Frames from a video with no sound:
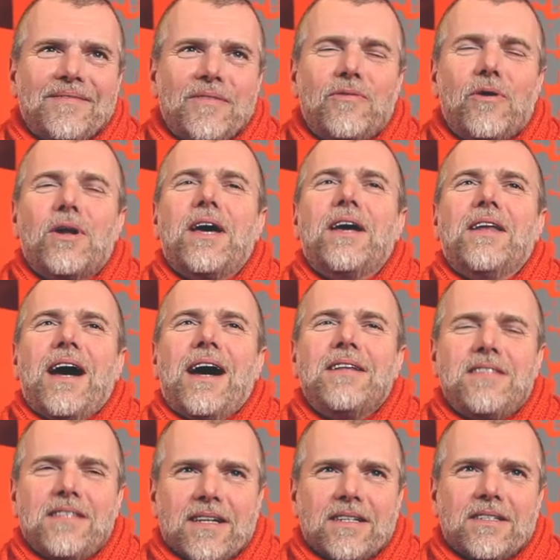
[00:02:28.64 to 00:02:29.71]
Wir wollen einen
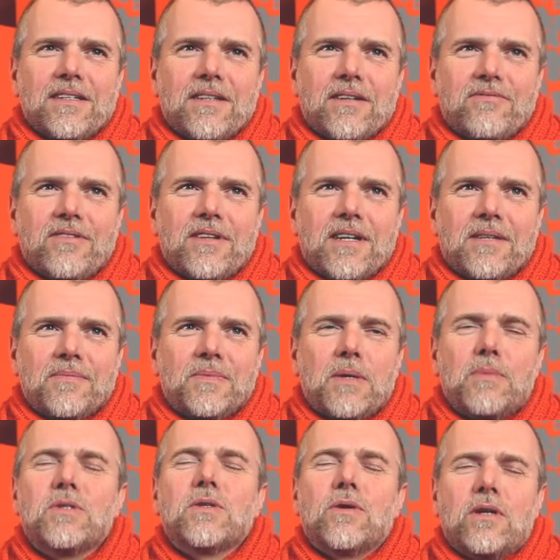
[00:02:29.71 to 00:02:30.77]
einzigartigen Kaffee haben,
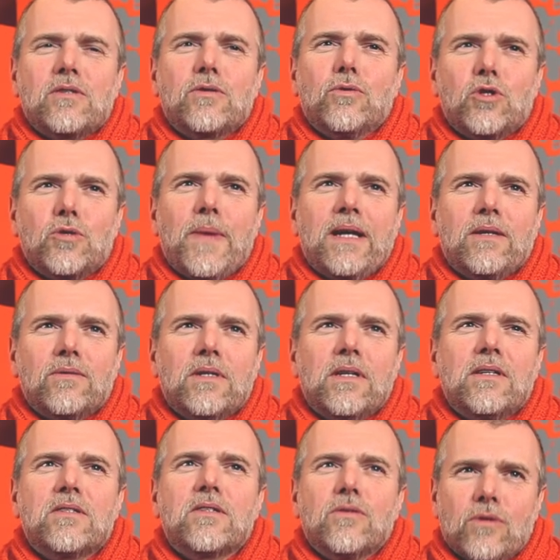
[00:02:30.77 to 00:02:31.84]
der besonders gut schmeckt und
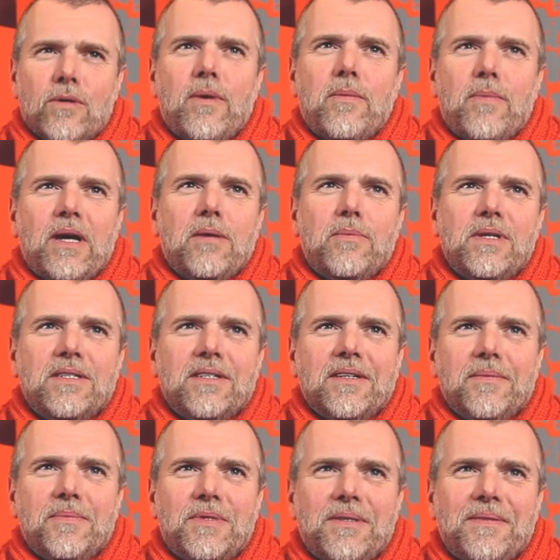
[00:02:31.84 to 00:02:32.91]
den es nur bei Bäcker Peter gibt.